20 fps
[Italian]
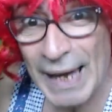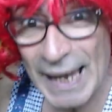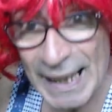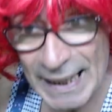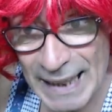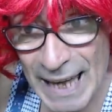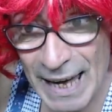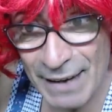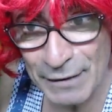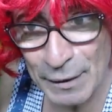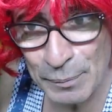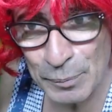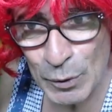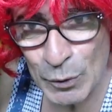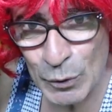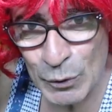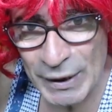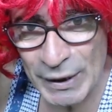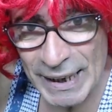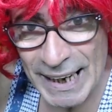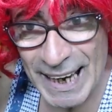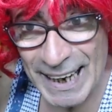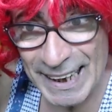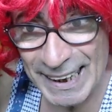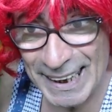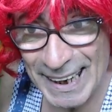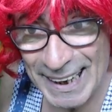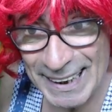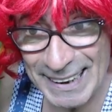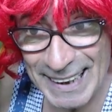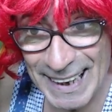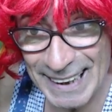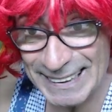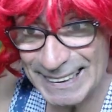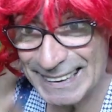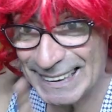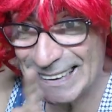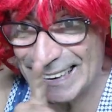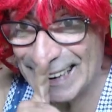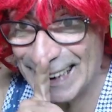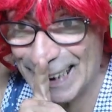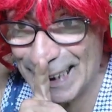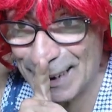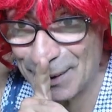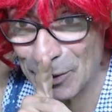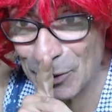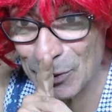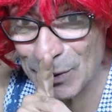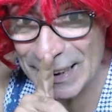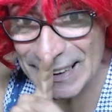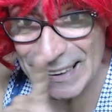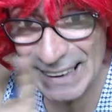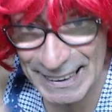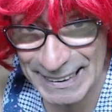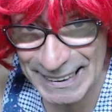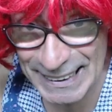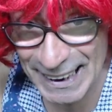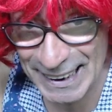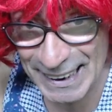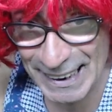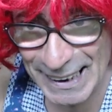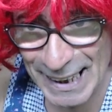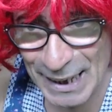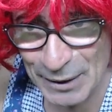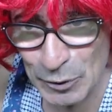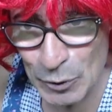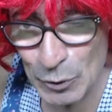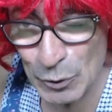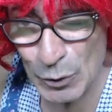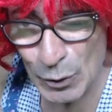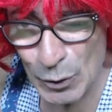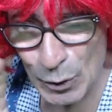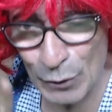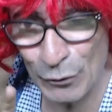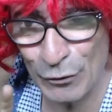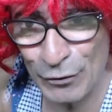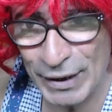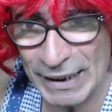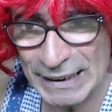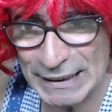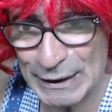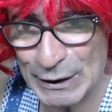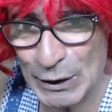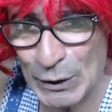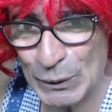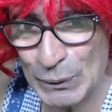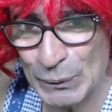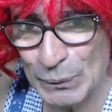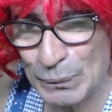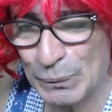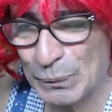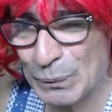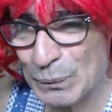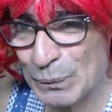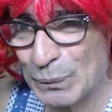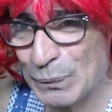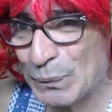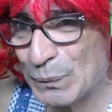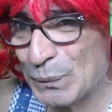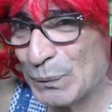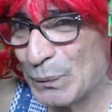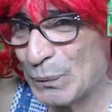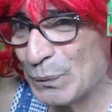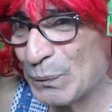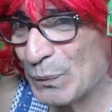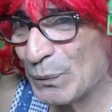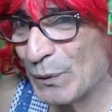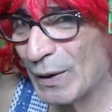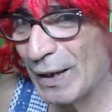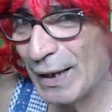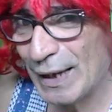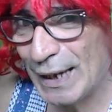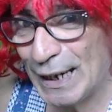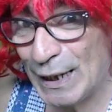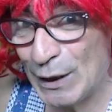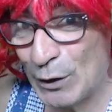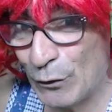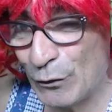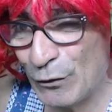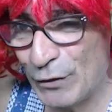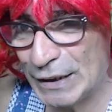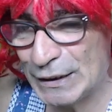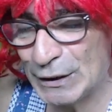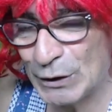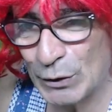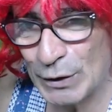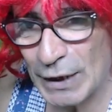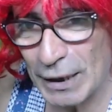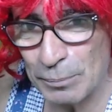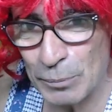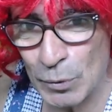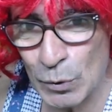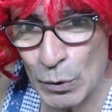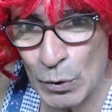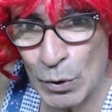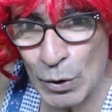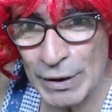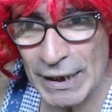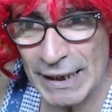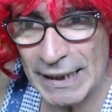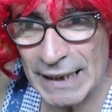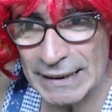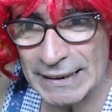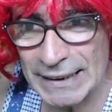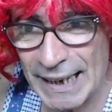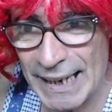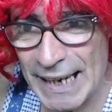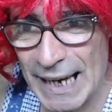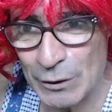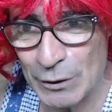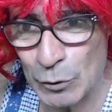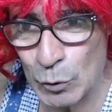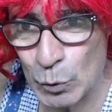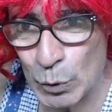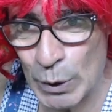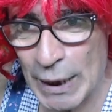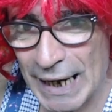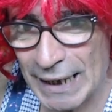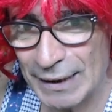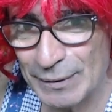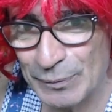Lave pure un'icarietta, zitto senza dirla nulla, l'ho visto. L'ho visto dal buco della segatura.